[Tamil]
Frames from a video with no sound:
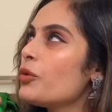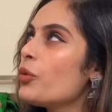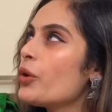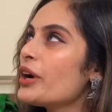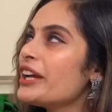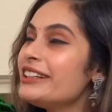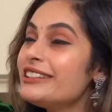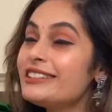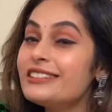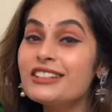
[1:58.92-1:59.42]

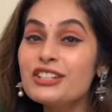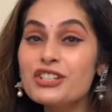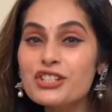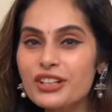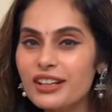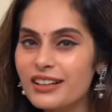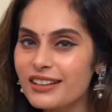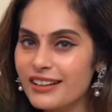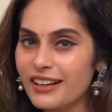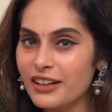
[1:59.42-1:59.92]
ஒயிட்டிஷ்
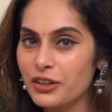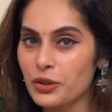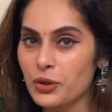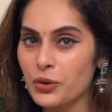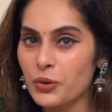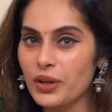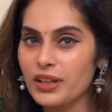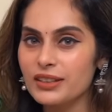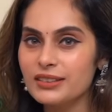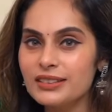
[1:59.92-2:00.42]
கலராக
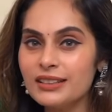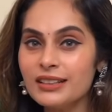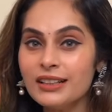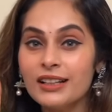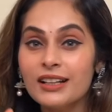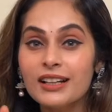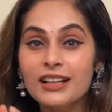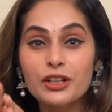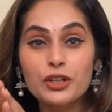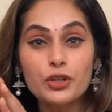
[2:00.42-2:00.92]
இருக்கக்கூடாது
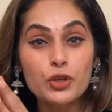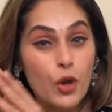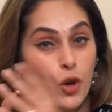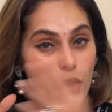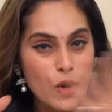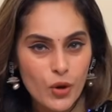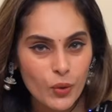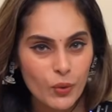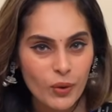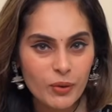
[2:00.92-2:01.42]

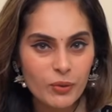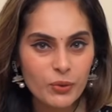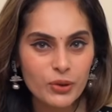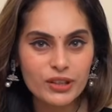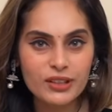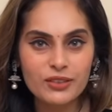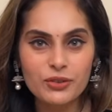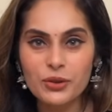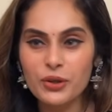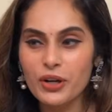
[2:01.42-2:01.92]
எல்லோவாகவும்
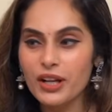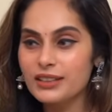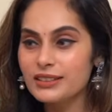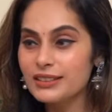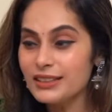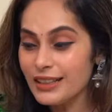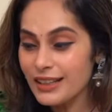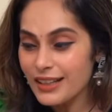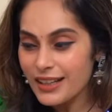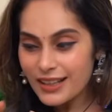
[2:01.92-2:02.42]
இருக்கக்கூடாது
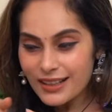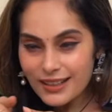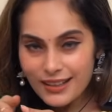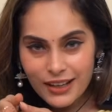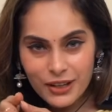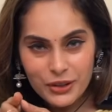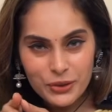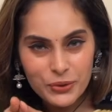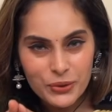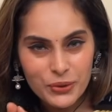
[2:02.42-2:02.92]

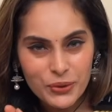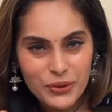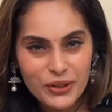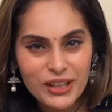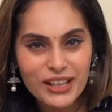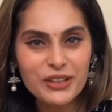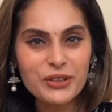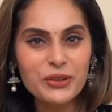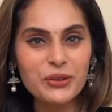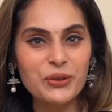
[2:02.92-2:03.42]

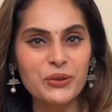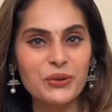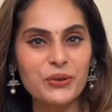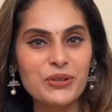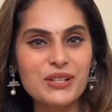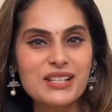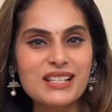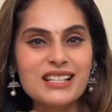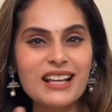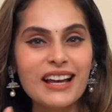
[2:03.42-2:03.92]
நடுவில் இருக்கணும்
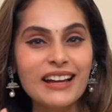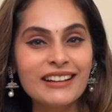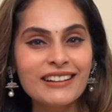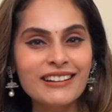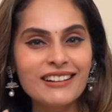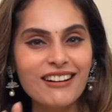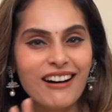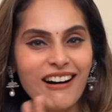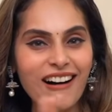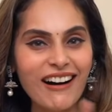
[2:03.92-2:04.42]

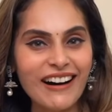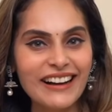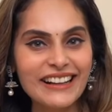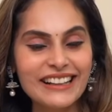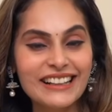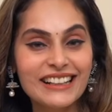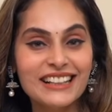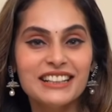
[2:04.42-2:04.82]
செங்காய்